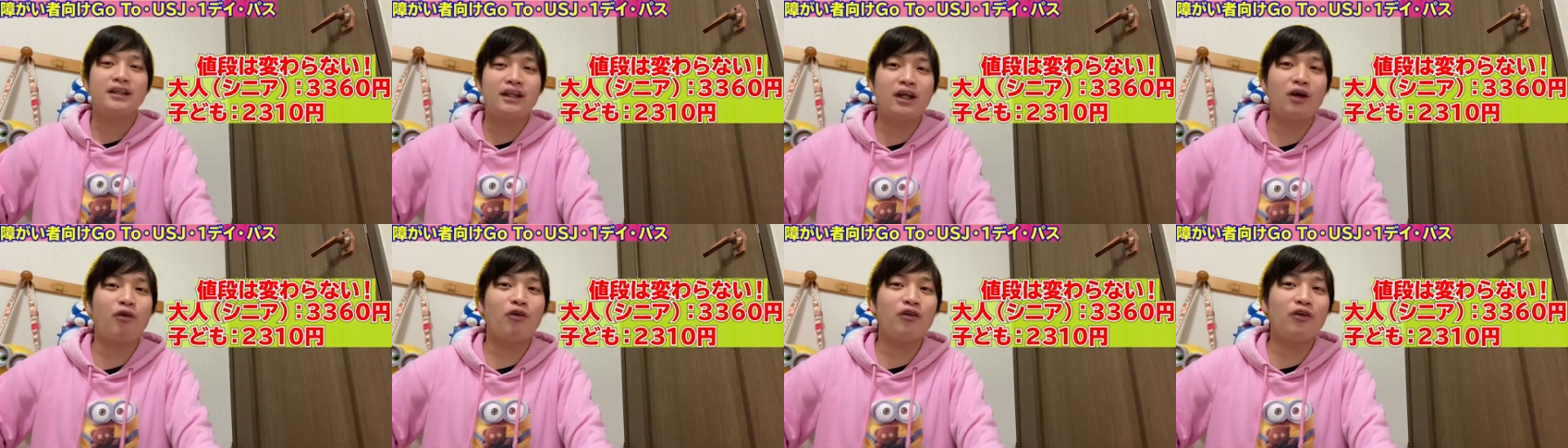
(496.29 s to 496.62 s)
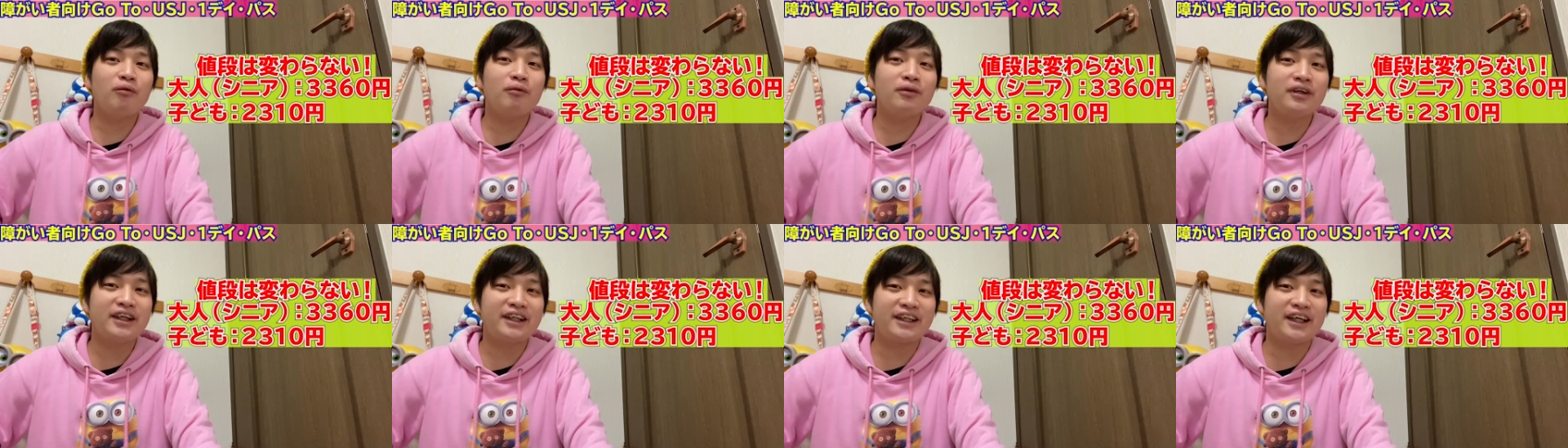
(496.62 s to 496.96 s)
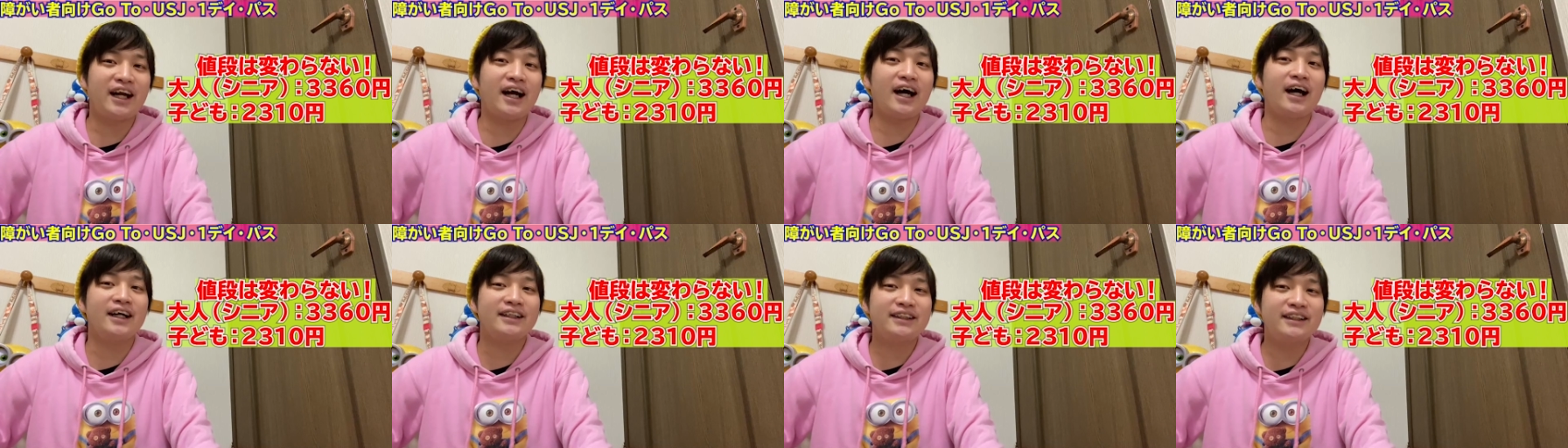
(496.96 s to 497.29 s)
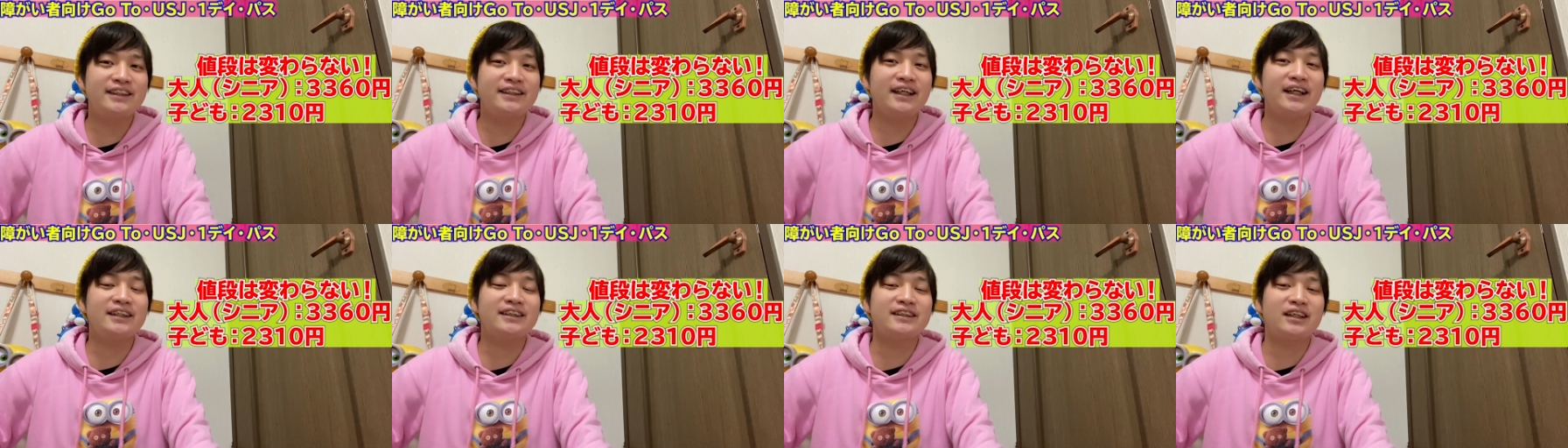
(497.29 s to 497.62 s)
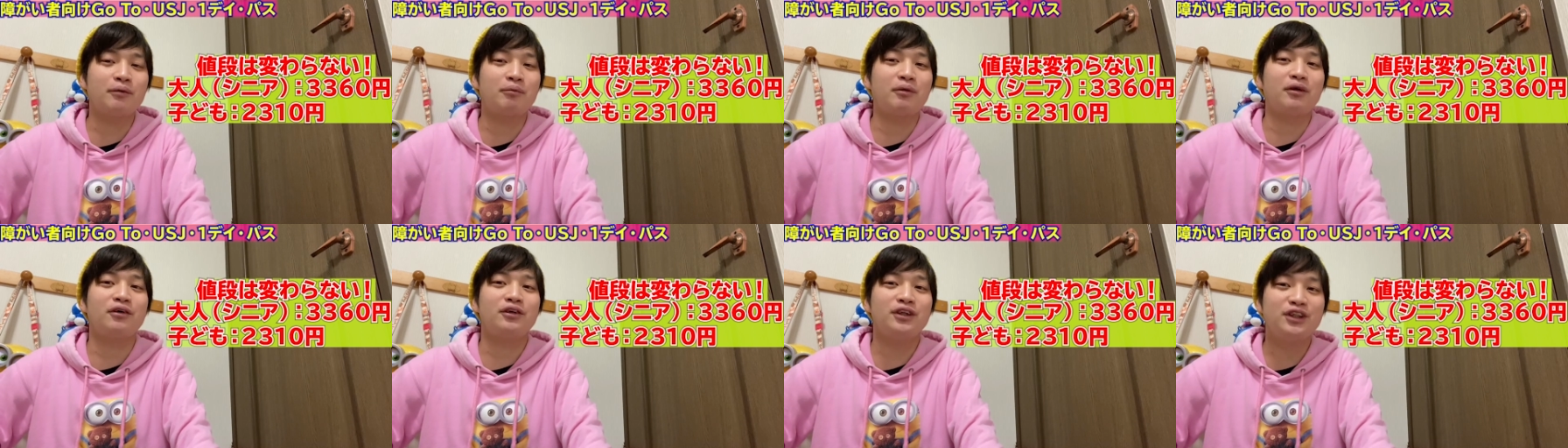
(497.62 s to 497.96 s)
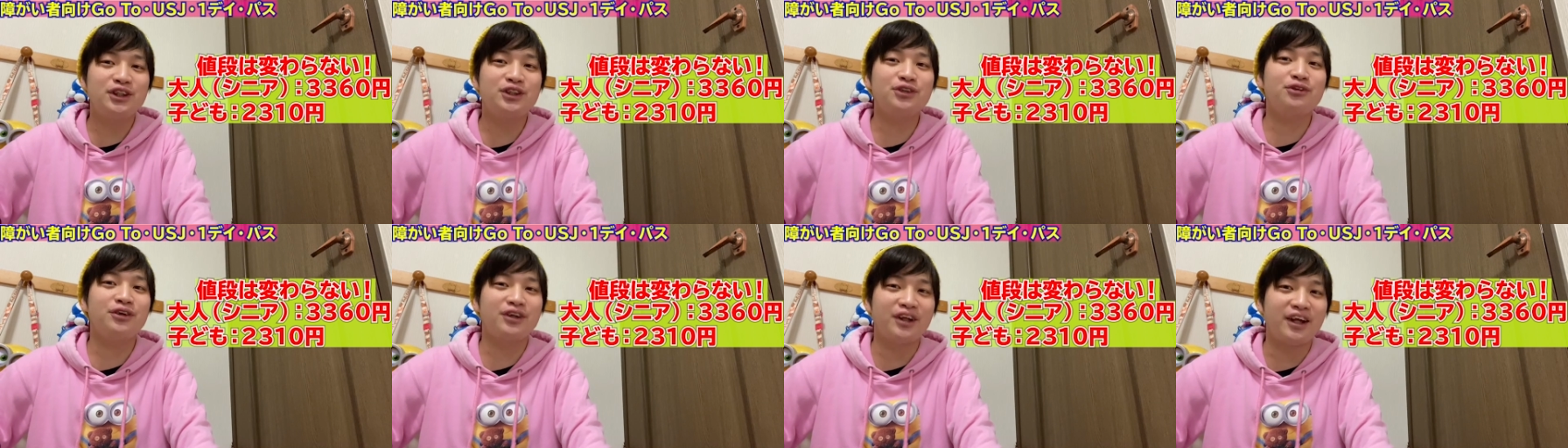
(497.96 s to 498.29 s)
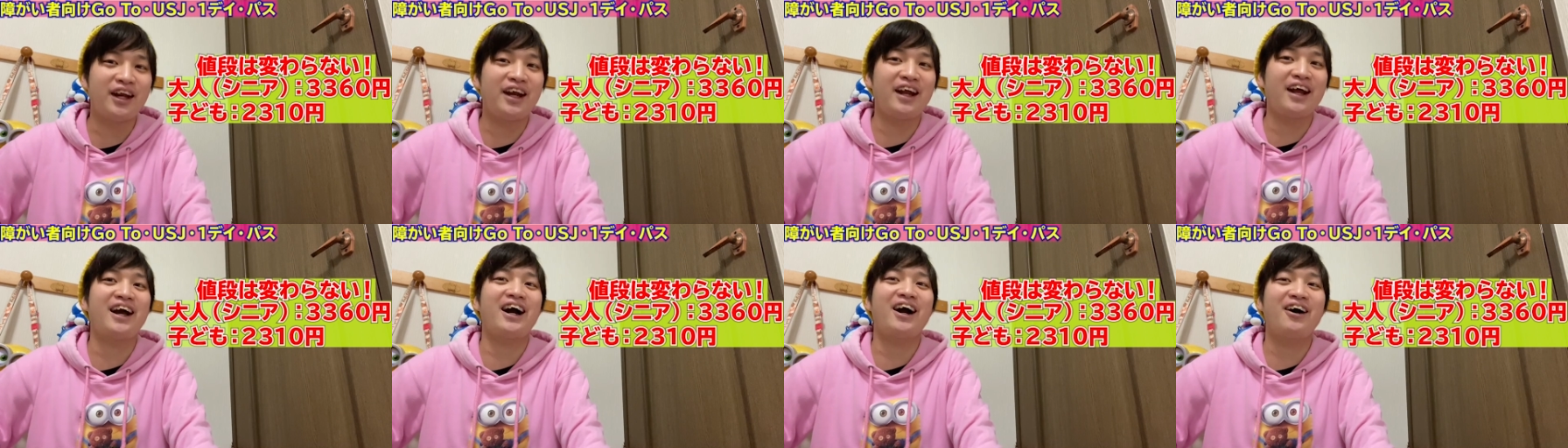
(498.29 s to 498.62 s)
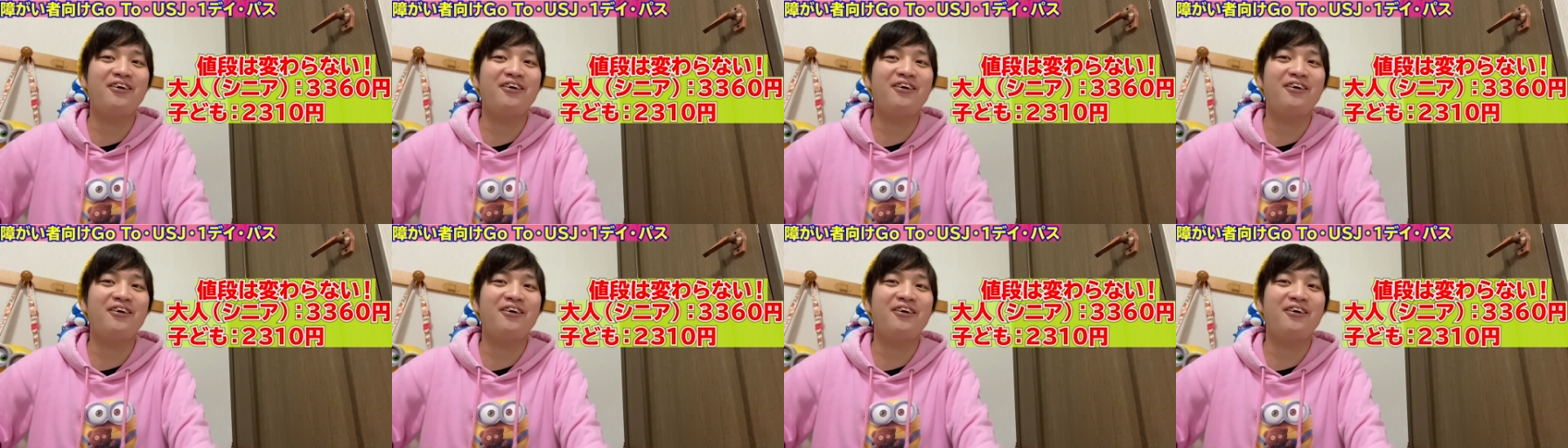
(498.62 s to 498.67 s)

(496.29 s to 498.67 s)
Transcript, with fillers: で、子供でしたら2320円でね、